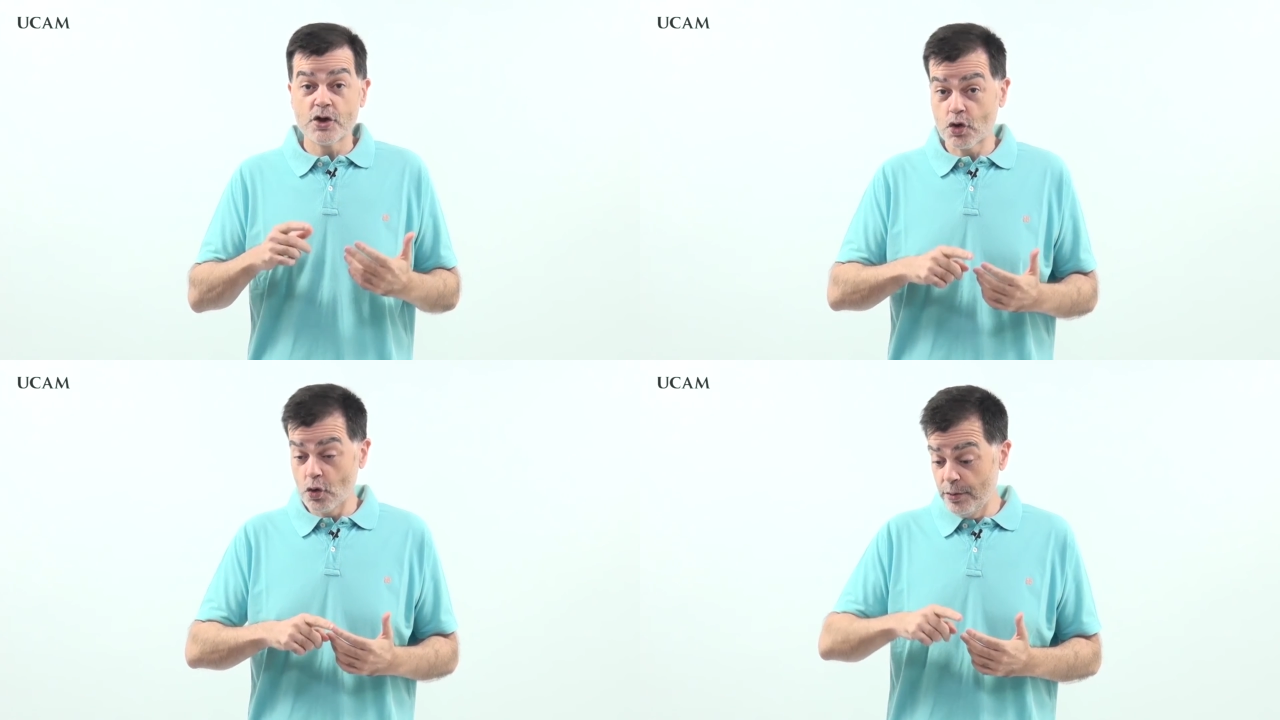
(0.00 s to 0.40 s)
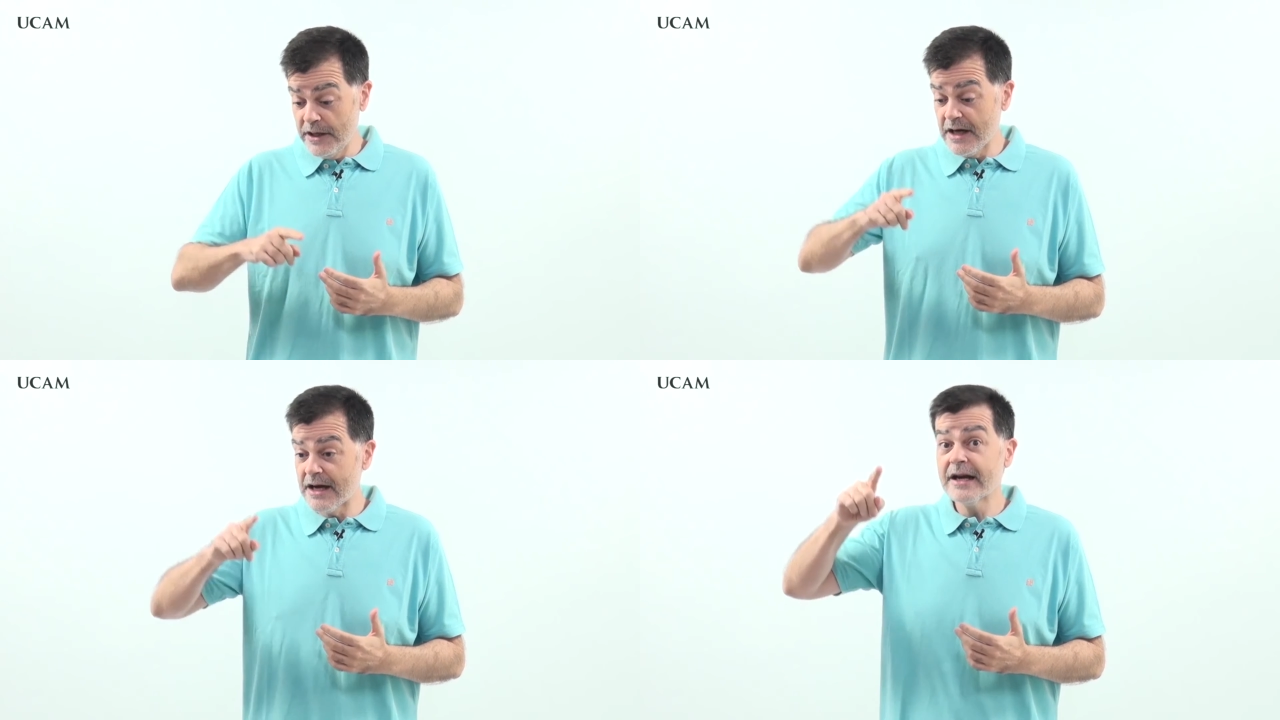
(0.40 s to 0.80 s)

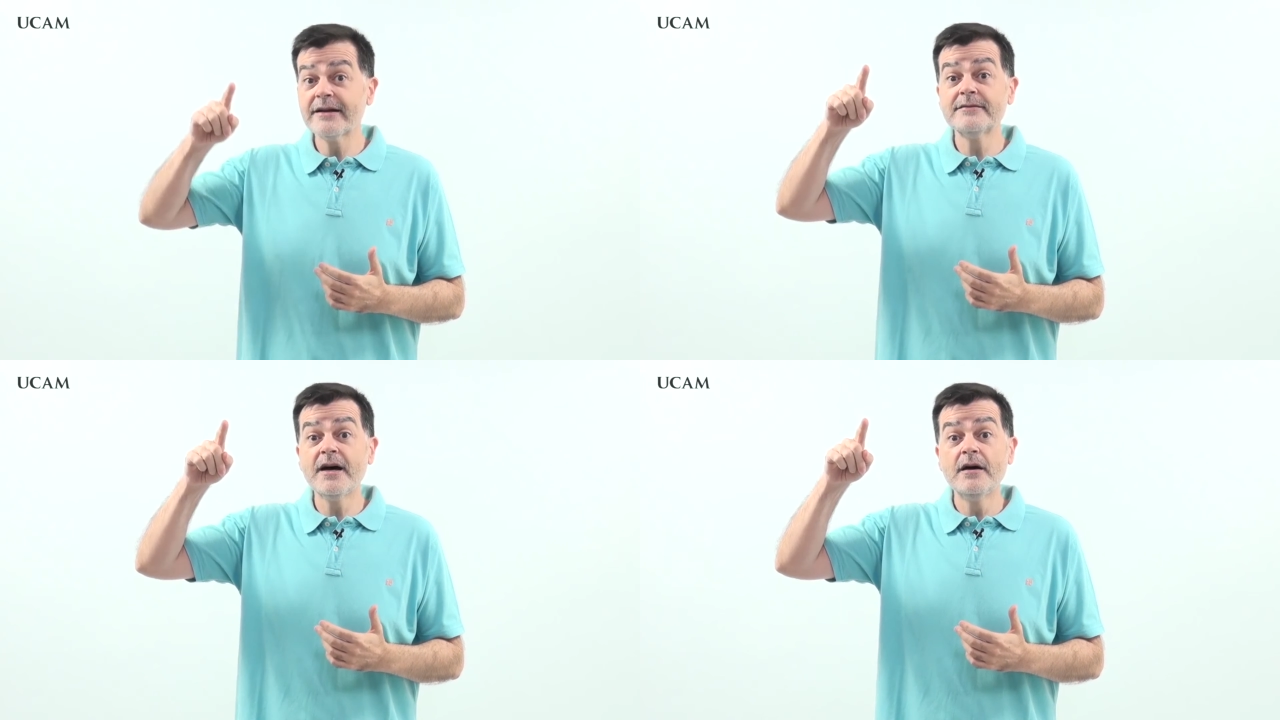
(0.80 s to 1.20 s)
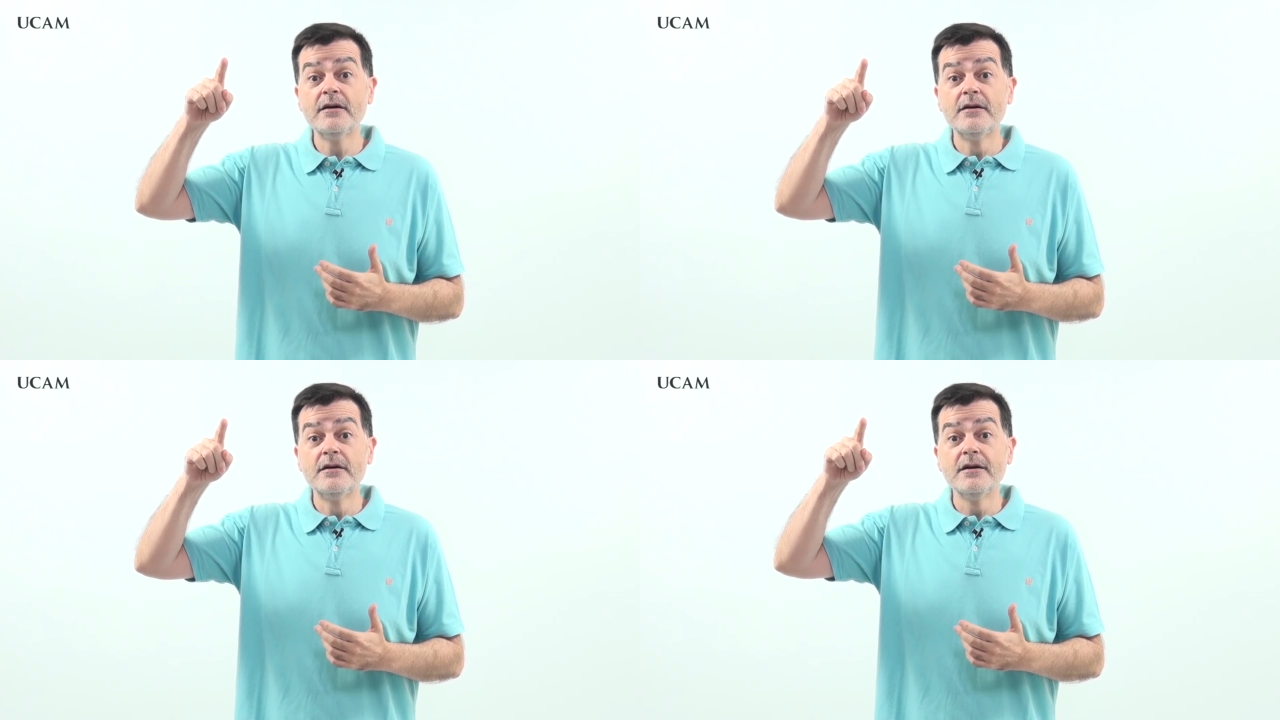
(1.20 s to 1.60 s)
subía
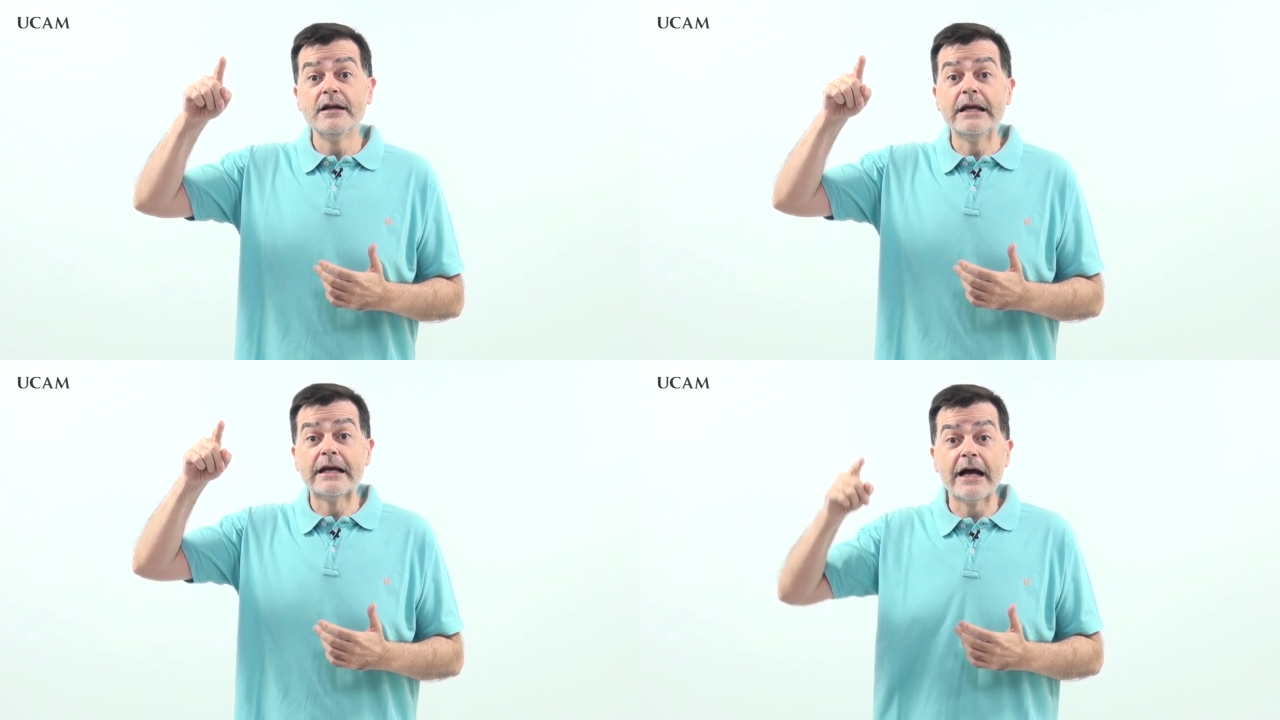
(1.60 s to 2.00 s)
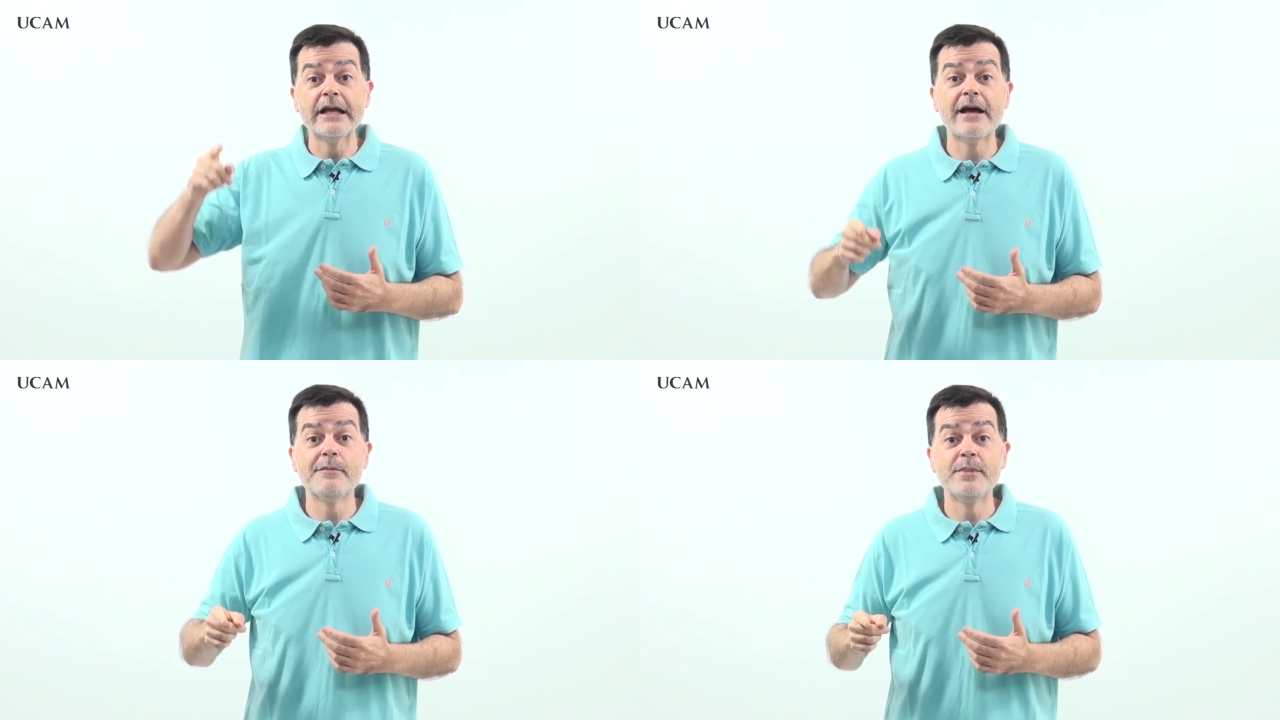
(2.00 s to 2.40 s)
recta y
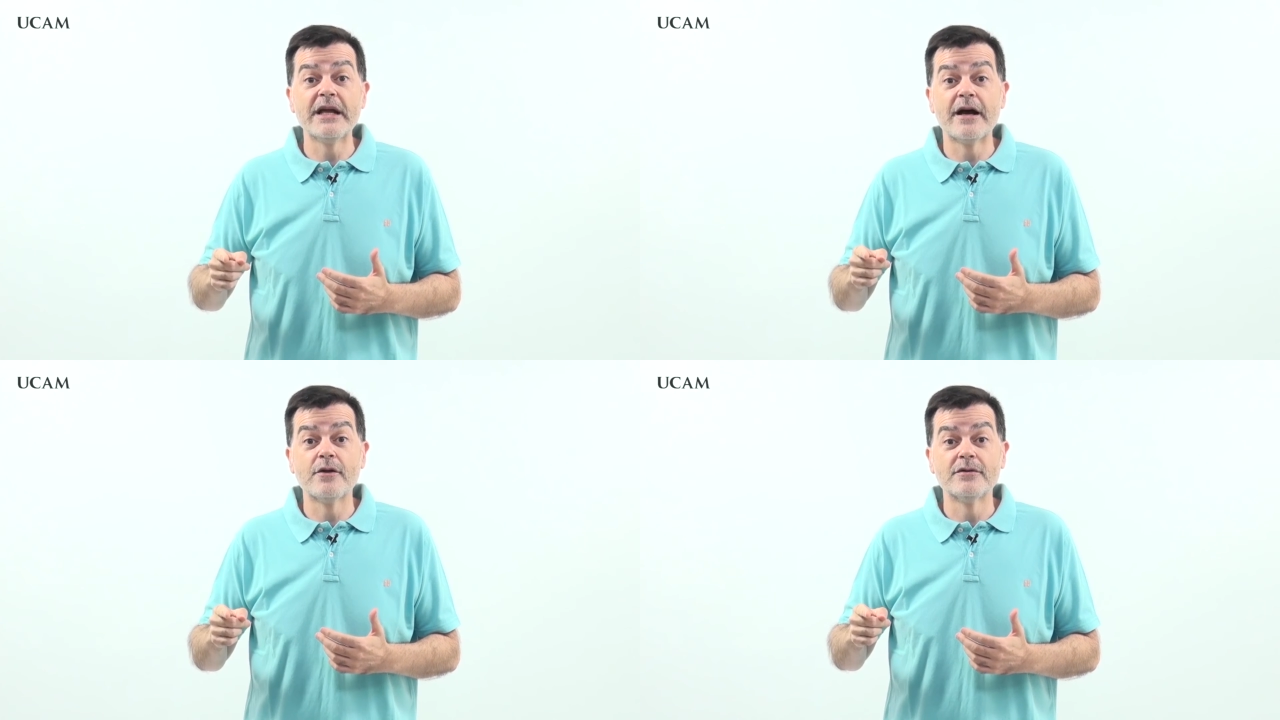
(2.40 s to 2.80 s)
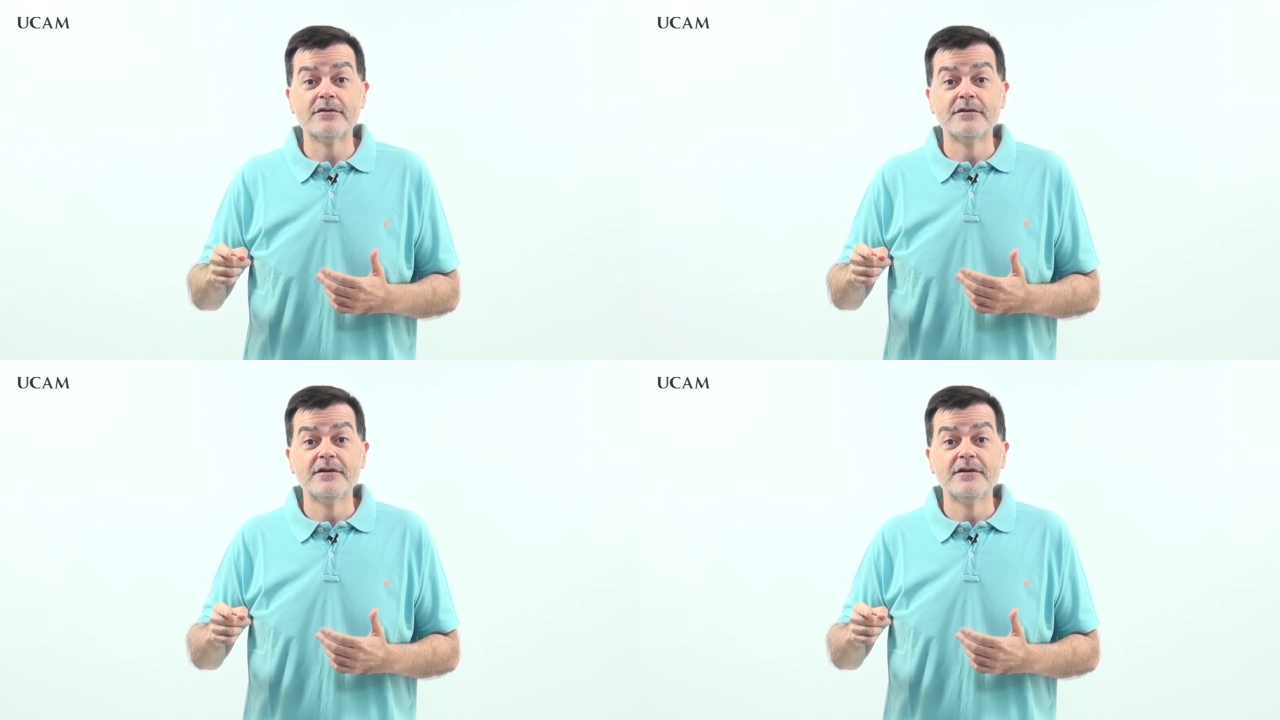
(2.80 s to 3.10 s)
caía en picado.